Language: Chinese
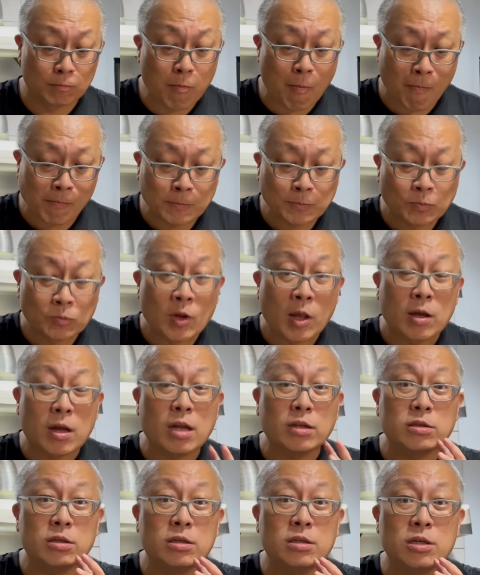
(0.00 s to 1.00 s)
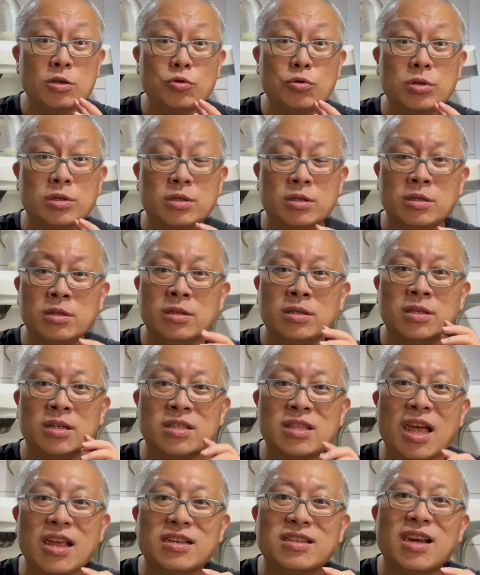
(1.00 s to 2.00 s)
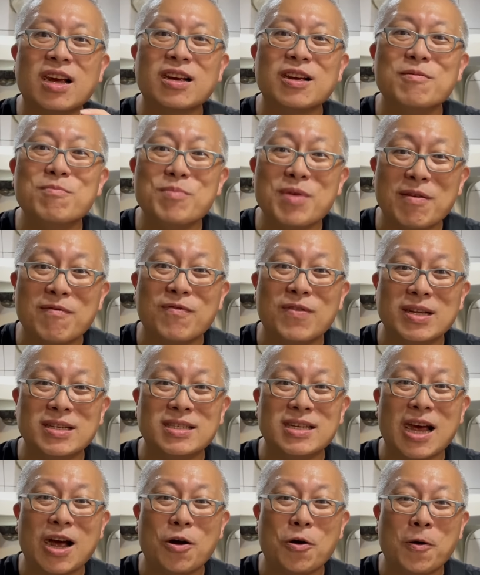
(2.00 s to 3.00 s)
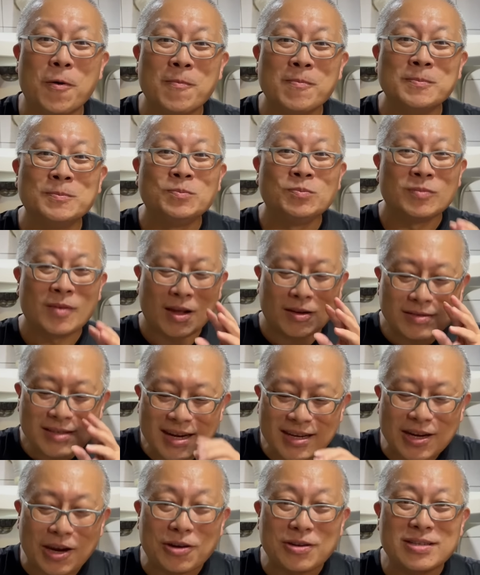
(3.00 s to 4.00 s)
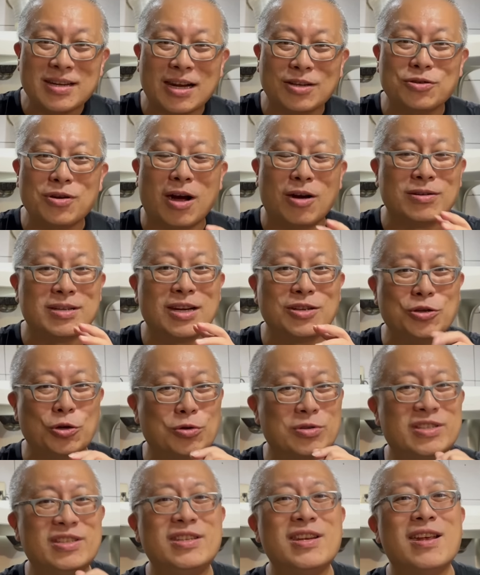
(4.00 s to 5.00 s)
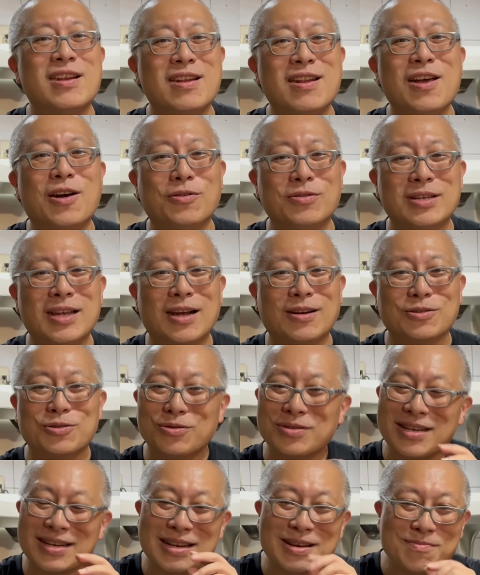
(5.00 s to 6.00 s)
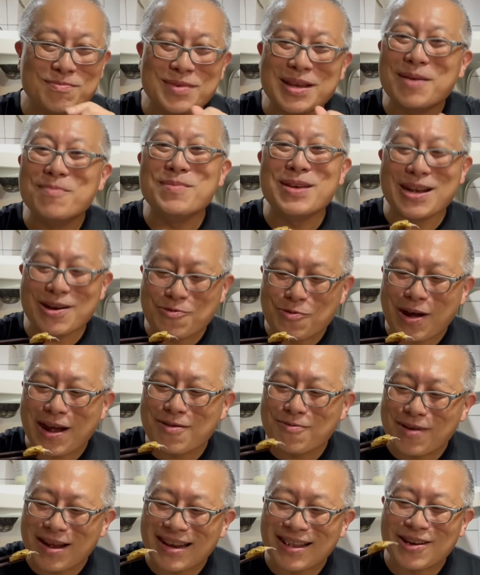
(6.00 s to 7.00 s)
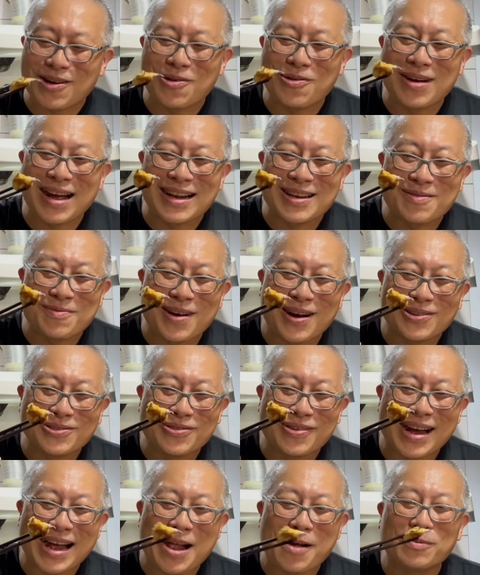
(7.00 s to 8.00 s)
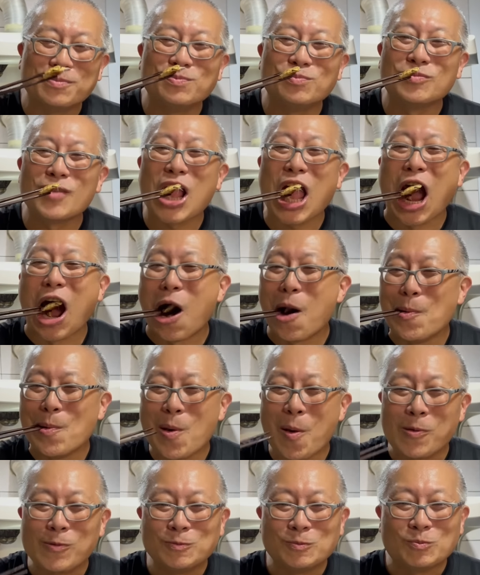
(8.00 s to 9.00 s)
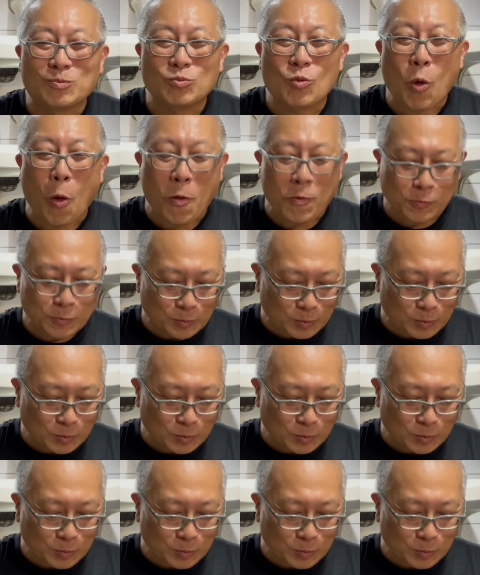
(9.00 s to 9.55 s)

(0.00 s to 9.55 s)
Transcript: 嗯，刚吃进去其实是蛋香跟面粉香哦，嗯，然后再咬一下就好像有馅料一样，中间那个绵绵软软的口感就跑出来了，嗯，我觉得